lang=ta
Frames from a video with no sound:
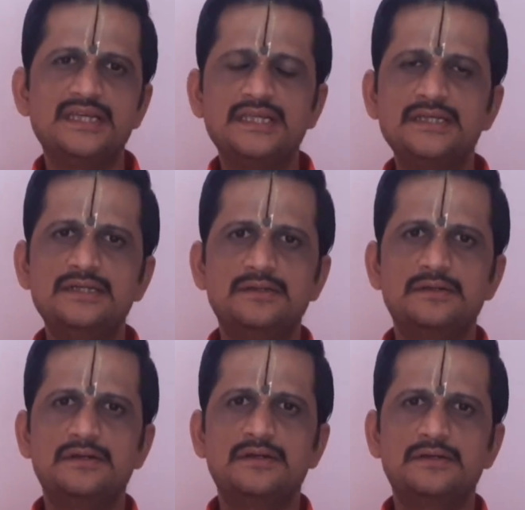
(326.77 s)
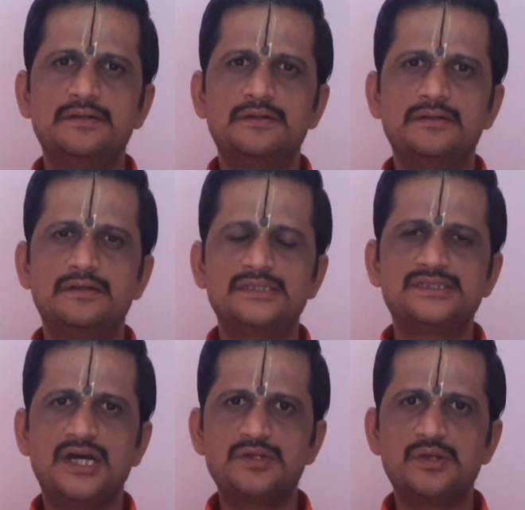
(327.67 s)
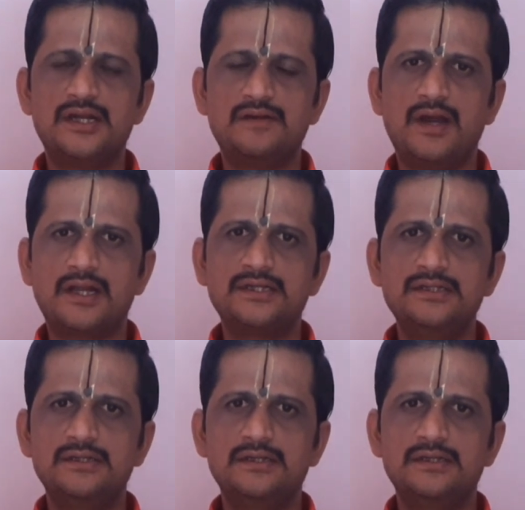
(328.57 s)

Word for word: இது சான்றோர்கள் வாக்கு